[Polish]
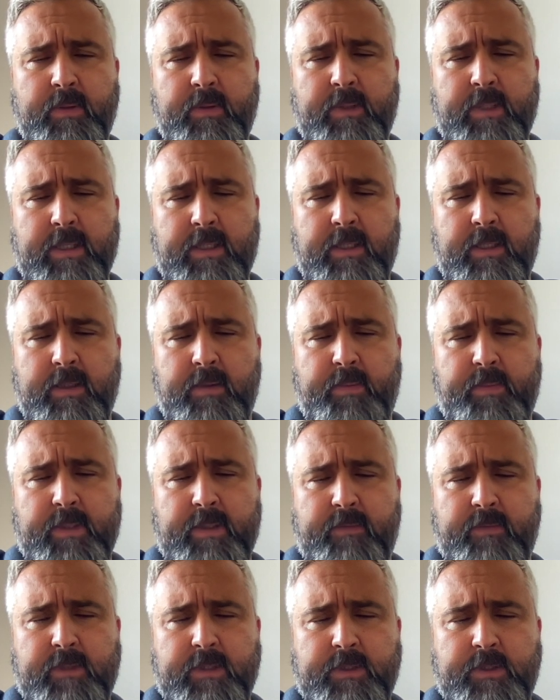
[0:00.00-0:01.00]
takie,
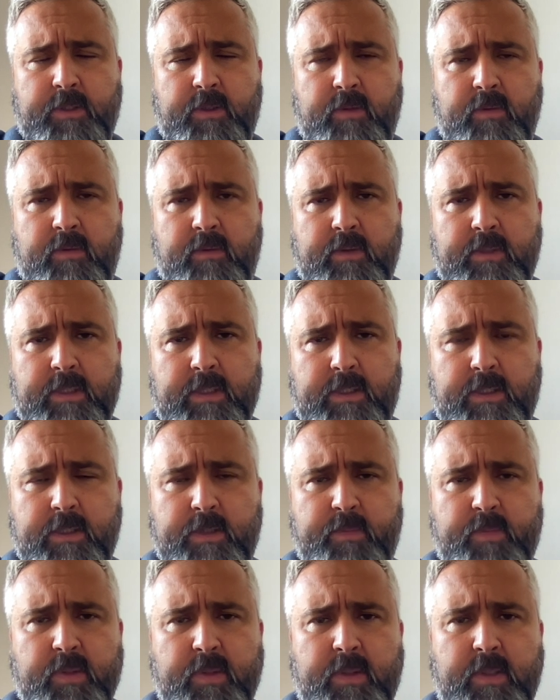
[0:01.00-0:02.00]
prawda, ciągłe
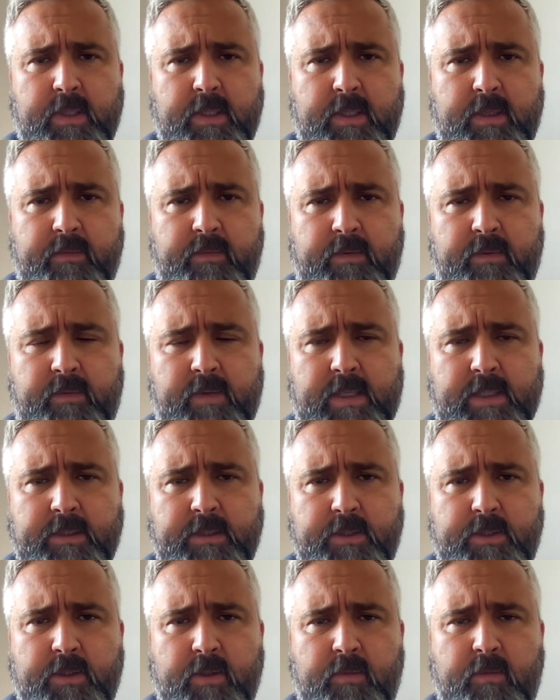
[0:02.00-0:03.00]
jakieś
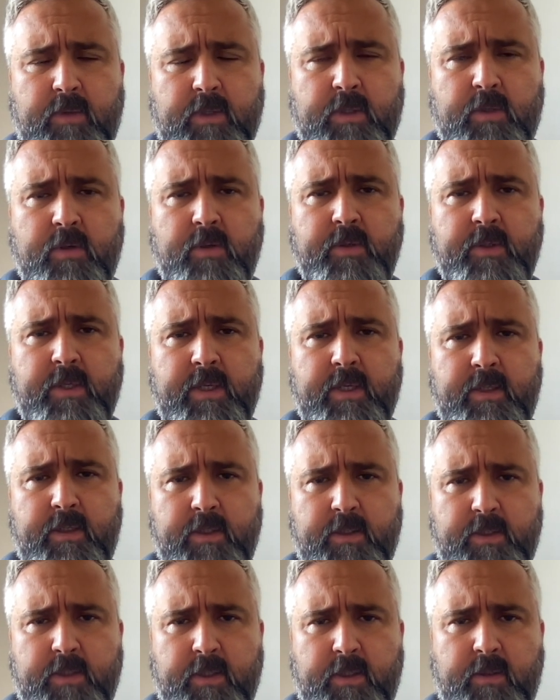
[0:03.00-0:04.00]
poddenerwowanie, ciągłe
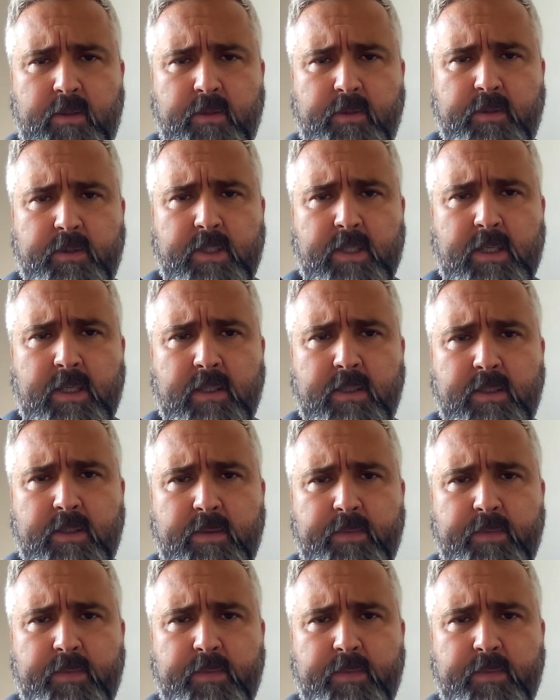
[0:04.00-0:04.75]
gonienie czegoś, tak?